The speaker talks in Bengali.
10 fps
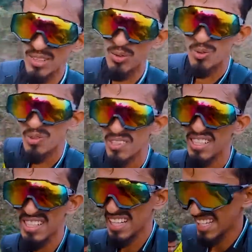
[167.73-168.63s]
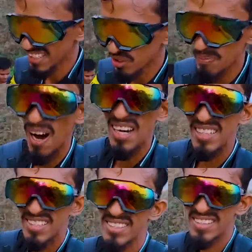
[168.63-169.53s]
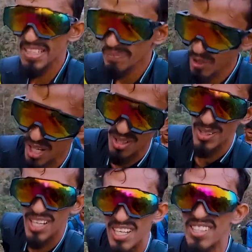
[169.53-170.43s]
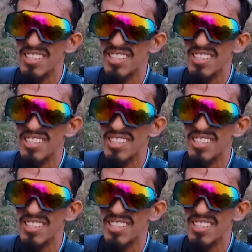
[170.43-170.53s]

কিন্তু এটা কিন্তু বালি স্লিপ করার কথা